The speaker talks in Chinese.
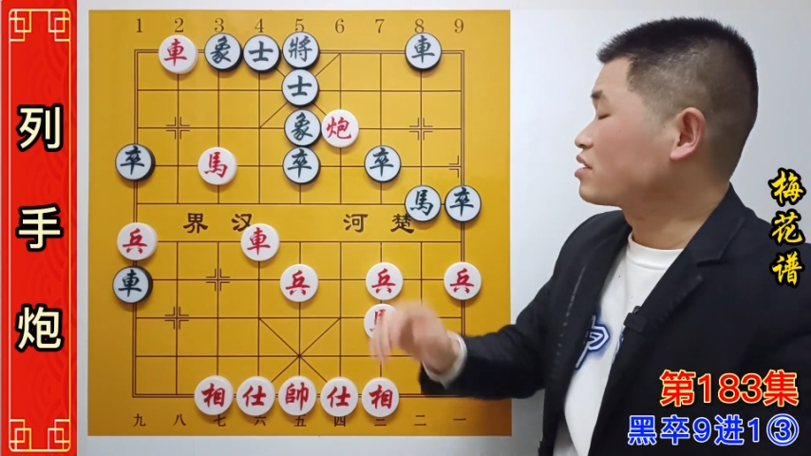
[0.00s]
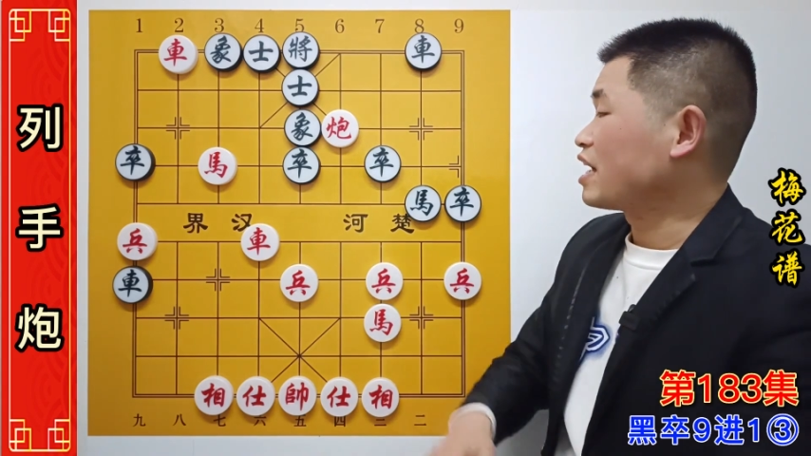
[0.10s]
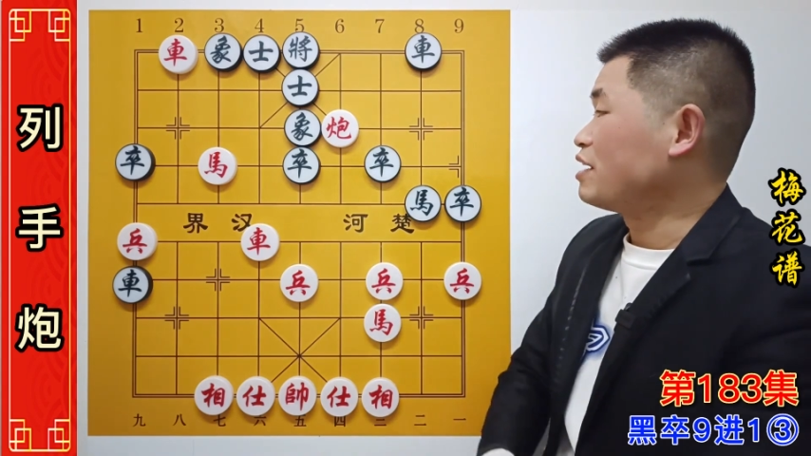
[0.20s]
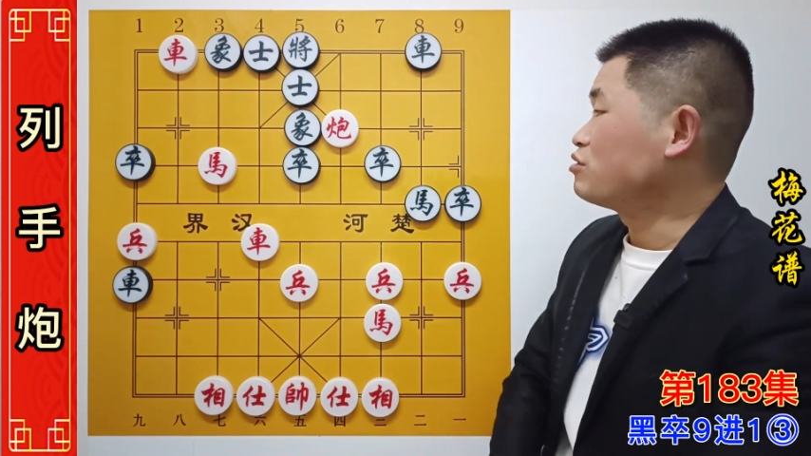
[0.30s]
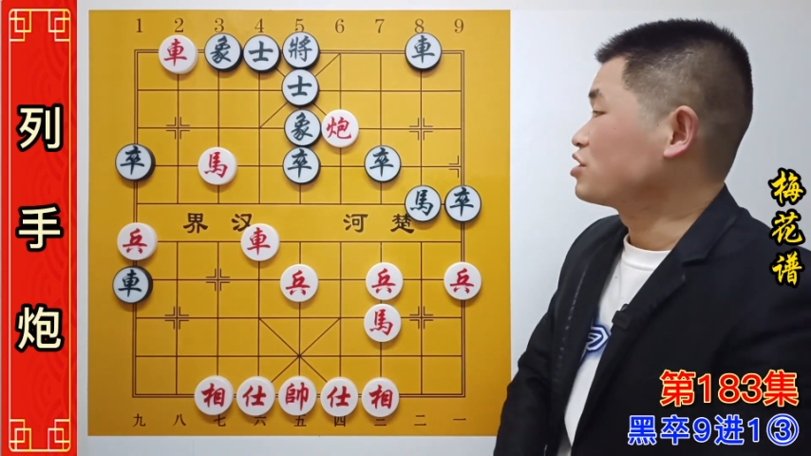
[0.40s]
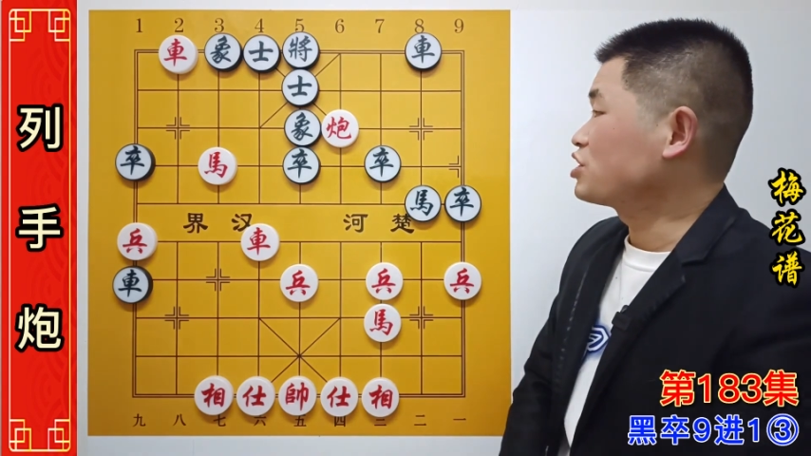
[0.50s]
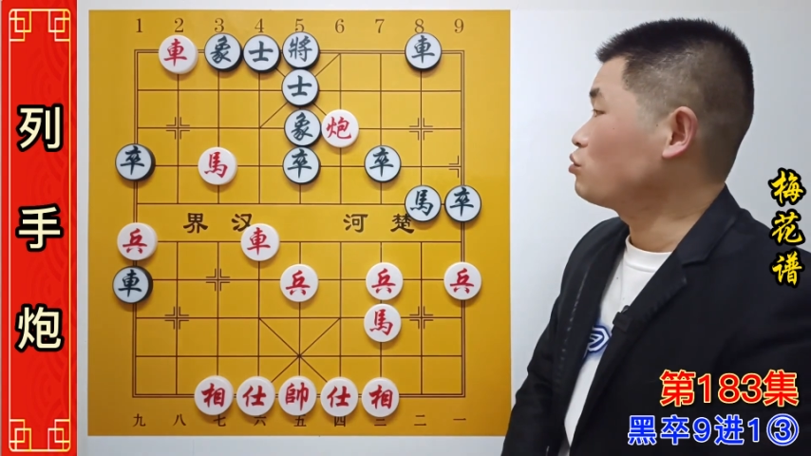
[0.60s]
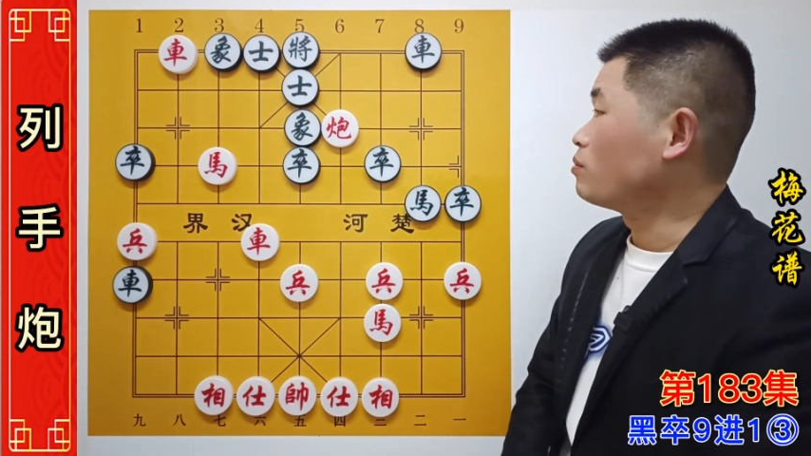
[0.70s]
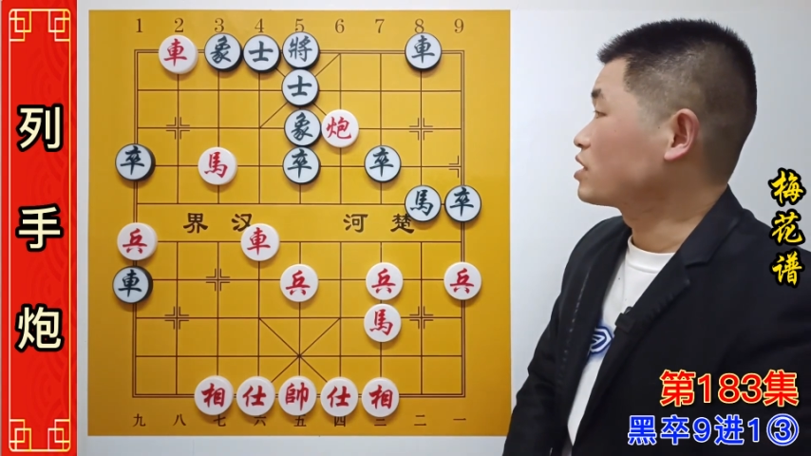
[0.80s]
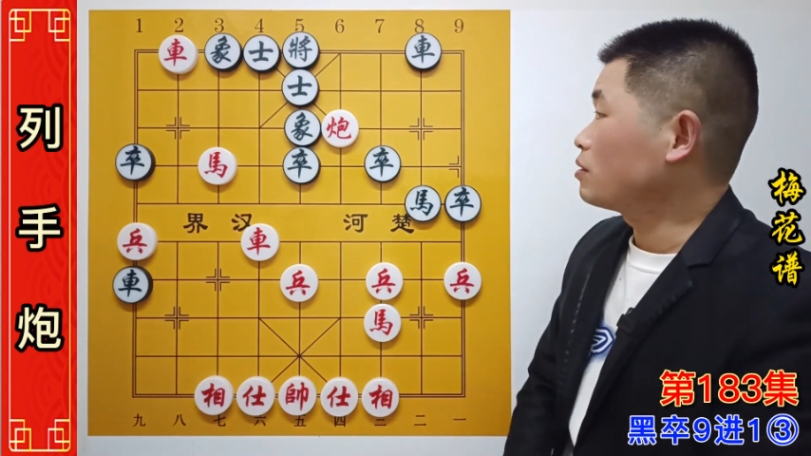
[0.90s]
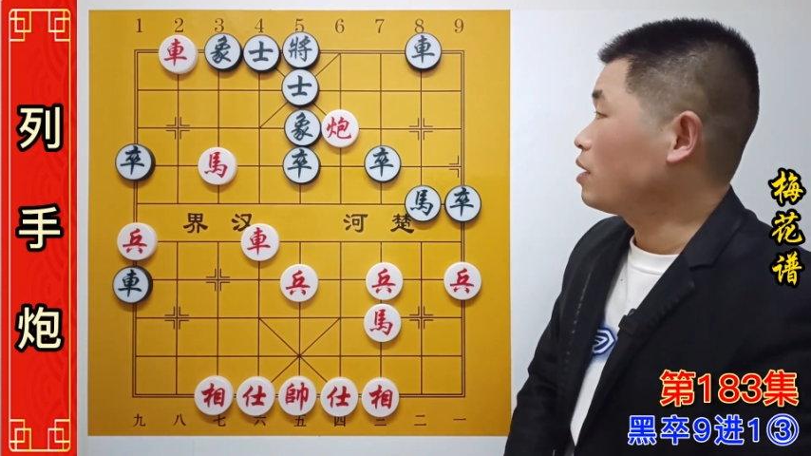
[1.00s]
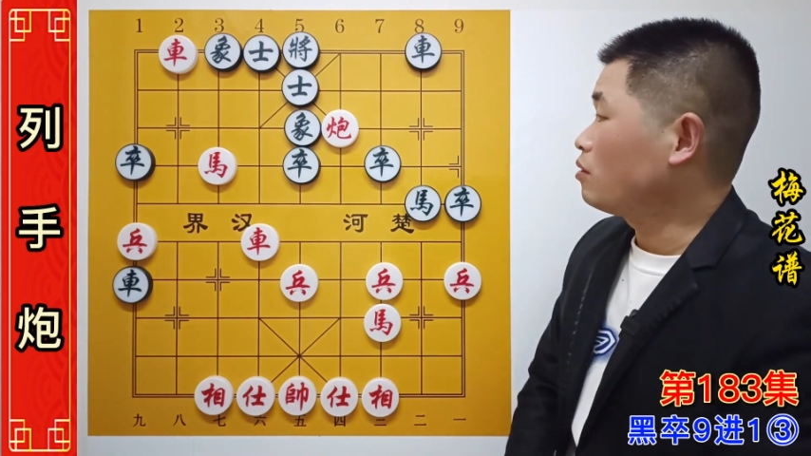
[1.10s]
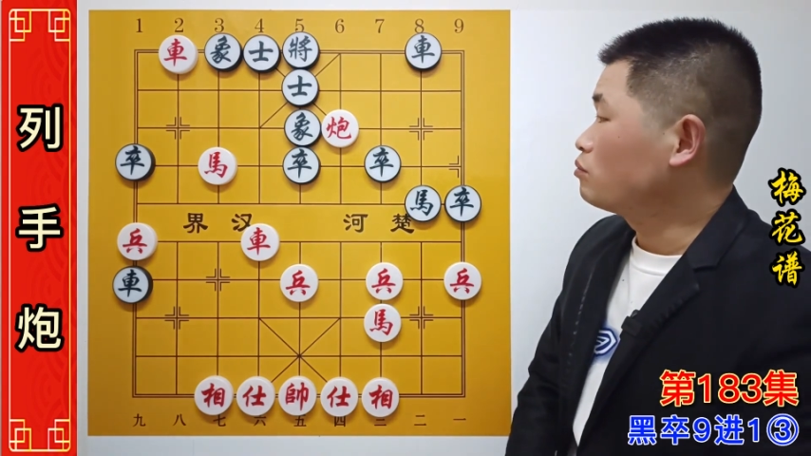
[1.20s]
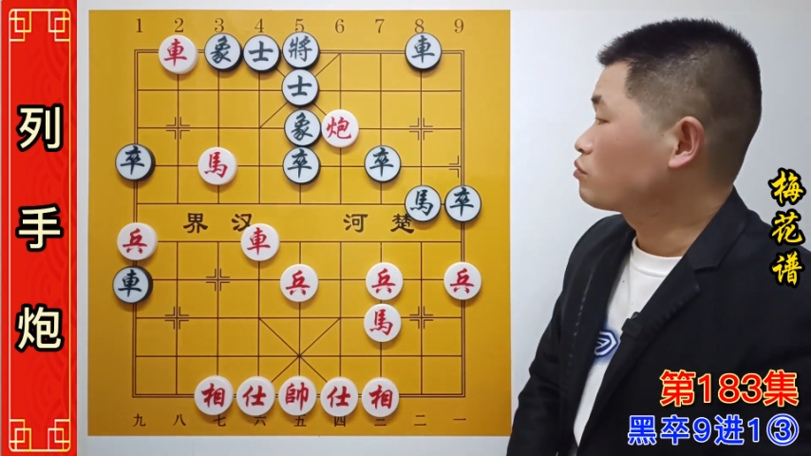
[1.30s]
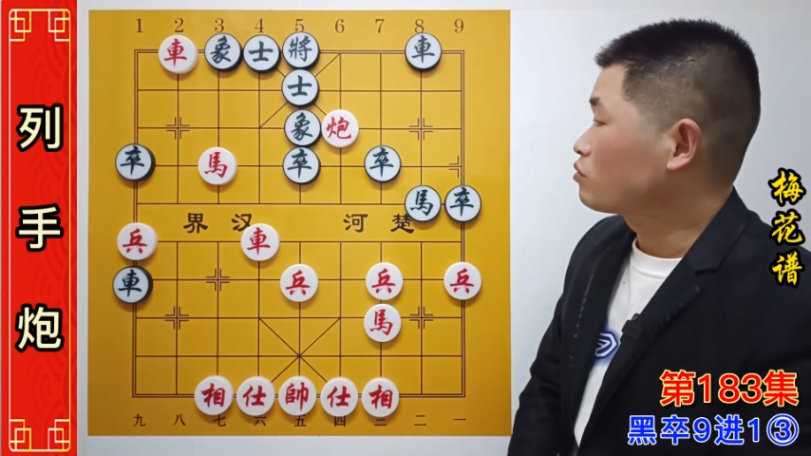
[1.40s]
采取吃我们这个
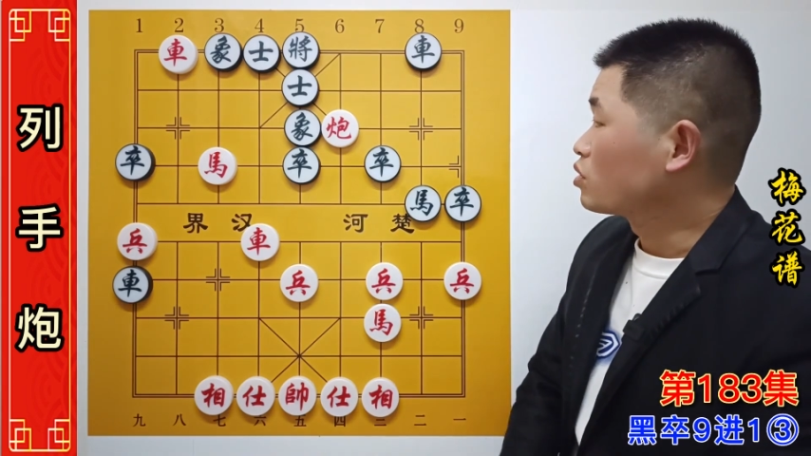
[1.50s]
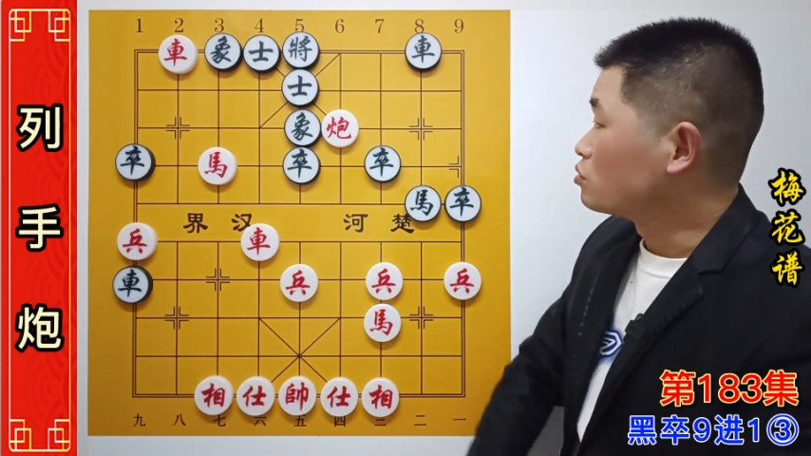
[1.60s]
炮。